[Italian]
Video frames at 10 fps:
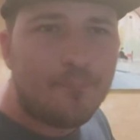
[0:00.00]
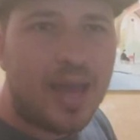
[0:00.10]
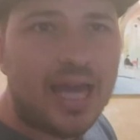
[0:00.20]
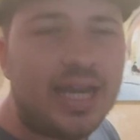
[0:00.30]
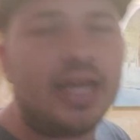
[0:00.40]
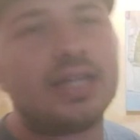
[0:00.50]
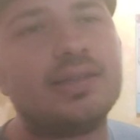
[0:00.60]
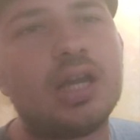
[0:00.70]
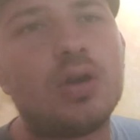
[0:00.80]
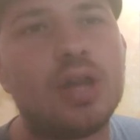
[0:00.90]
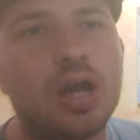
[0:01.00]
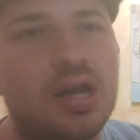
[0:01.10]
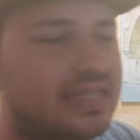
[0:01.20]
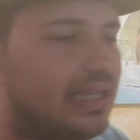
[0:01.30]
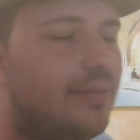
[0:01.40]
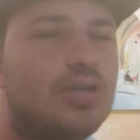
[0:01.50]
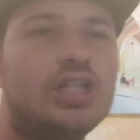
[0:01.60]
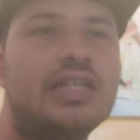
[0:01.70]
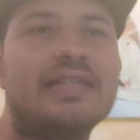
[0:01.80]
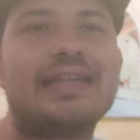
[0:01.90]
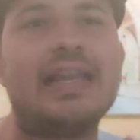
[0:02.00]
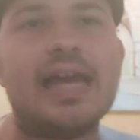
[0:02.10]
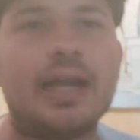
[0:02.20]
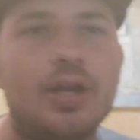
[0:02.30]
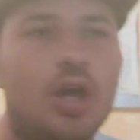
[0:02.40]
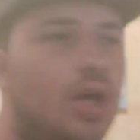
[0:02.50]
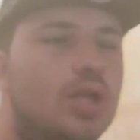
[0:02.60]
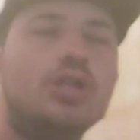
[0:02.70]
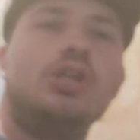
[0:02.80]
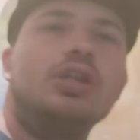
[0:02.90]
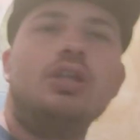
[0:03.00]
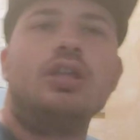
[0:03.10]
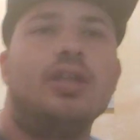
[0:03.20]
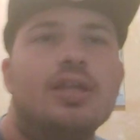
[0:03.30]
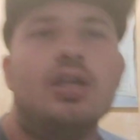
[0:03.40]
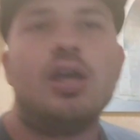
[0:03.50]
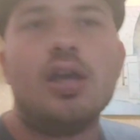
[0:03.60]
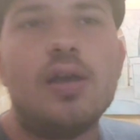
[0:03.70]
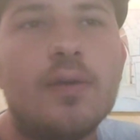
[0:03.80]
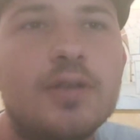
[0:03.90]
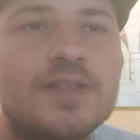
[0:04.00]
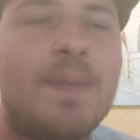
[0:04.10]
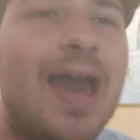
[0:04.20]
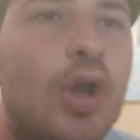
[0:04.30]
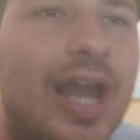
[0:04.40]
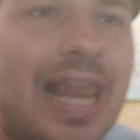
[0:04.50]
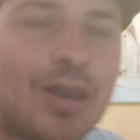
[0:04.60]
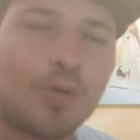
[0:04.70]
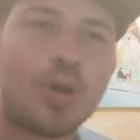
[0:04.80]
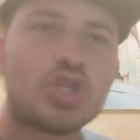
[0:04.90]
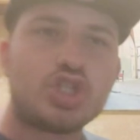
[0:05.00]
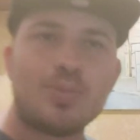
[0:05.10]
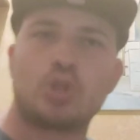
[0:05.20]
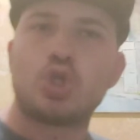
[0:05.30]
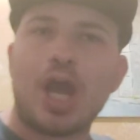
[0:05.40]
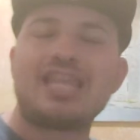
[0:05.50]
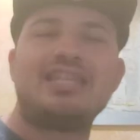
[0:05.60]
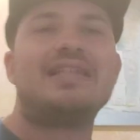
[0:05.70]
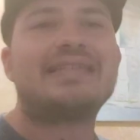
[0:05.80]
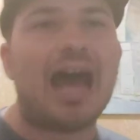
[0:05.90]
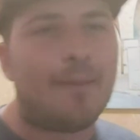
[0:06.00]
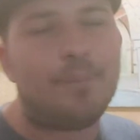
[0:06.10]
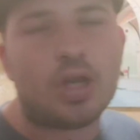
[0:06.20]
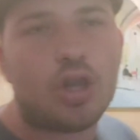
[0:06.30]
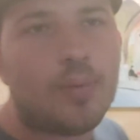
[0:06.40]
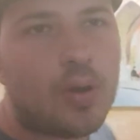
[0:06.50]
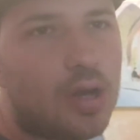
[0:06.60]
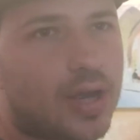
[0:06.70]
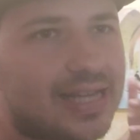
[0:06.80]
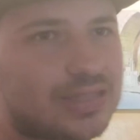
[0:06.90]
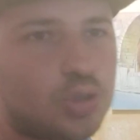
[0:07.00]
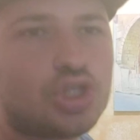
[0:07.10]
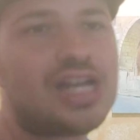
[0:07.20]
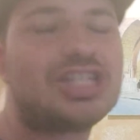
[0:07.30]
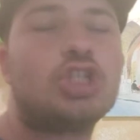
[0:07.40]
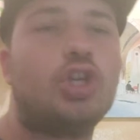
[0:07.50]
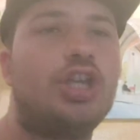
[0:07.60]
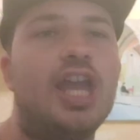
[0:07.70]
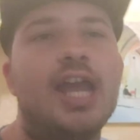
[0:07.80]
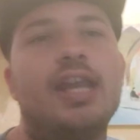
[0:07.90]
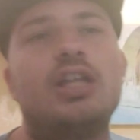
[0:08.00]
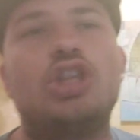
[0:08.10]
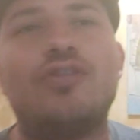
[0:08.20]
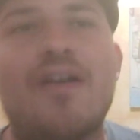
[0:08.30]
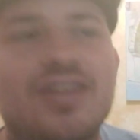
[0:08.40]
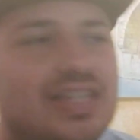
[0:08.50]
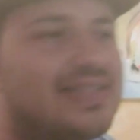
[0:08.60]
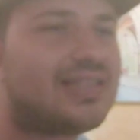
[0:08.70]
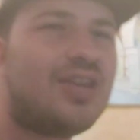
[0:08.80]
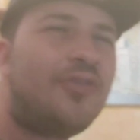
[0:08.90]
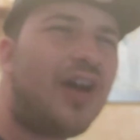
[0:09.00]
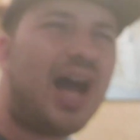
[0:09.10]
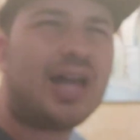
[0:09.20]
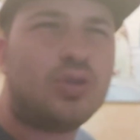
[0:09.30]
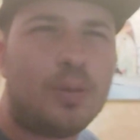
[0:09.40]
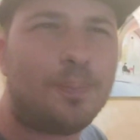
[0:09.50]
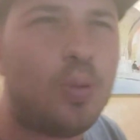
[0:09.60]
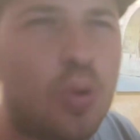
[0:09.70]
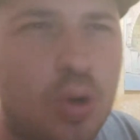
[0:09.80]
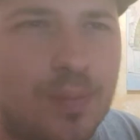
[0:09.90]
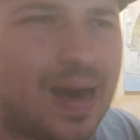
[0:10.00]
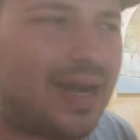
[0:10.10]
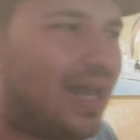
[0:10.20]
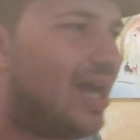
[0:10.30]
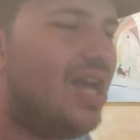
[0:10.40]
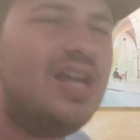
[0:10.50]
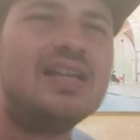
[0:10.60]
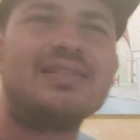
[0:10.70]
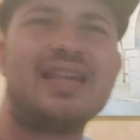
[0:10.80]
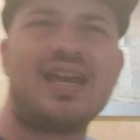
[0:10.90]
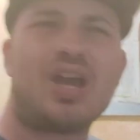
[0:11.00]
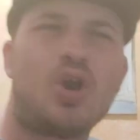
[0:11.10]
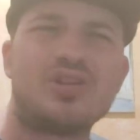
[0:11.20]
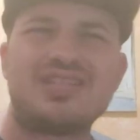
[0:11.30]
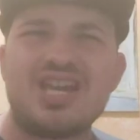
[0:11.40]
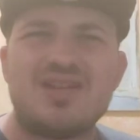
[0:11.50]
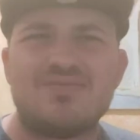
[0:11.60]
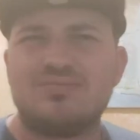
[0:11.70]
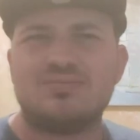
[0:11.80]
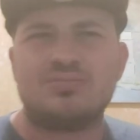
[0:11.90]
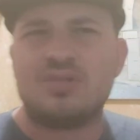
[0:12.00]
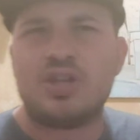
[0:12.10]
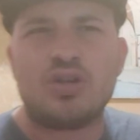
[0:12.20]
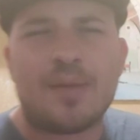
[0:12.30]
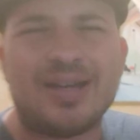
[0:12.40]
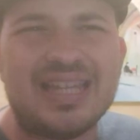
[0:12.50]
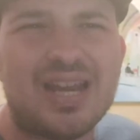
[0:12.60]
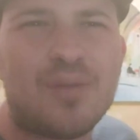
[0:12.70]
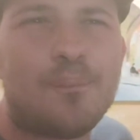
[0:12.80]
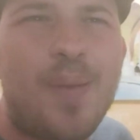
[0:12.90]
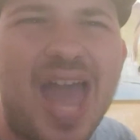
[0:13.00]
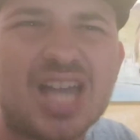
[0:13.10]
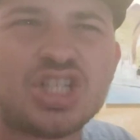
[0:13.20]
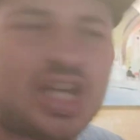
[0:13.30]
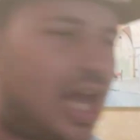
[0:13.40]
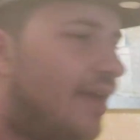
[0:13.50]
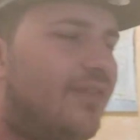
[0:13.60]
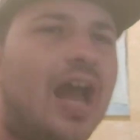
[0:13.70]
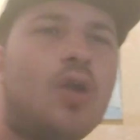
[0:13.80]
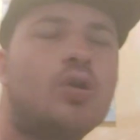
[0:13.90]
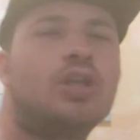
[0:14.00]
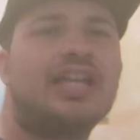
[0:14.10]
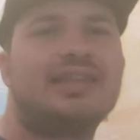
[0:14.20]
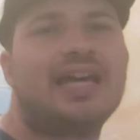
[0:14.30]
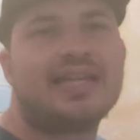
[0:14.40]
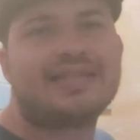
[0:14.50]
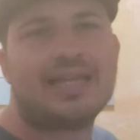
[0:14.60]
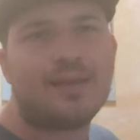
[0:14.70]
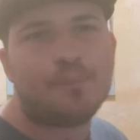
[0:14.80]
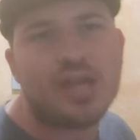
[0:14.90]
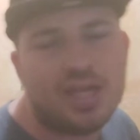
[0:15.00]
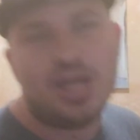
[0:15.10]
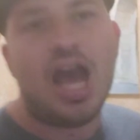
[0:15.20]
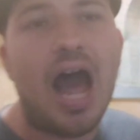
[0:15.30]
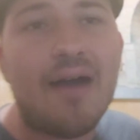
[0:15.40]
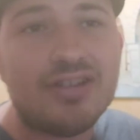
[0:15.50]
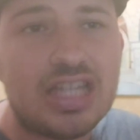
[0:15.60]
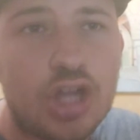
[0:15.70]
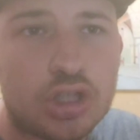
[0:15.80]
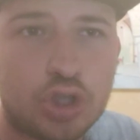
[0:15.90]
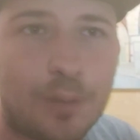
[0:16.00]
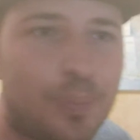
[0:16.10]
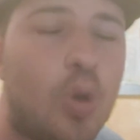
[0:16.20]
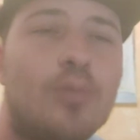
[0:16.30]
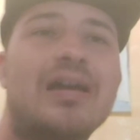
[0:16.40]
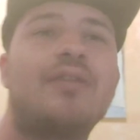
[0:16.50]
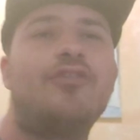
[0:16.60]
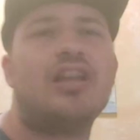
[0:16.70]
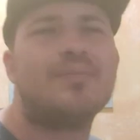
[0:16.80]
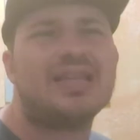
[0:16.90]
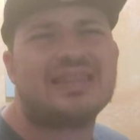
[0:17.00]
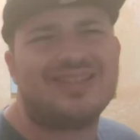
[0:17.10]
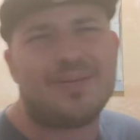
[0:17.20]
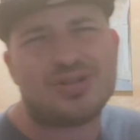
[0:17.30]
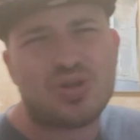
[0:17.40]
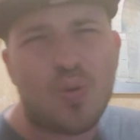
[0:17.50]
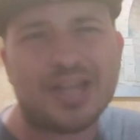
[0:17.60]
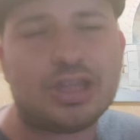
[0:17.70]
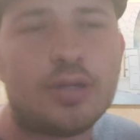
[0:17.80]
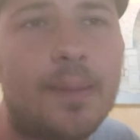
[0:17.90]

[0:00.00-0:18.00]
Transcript: bene. E dico una cosa agli amici di Salerno. Spero che l'anno prossimo giocate di sabato, dopo quello che è successo ieri, dove avete schifato il pullman, se è così mm, in una maniera becera vi auguro di andare in Serie B, avete tolto il pullman, finalmente avete preso quattro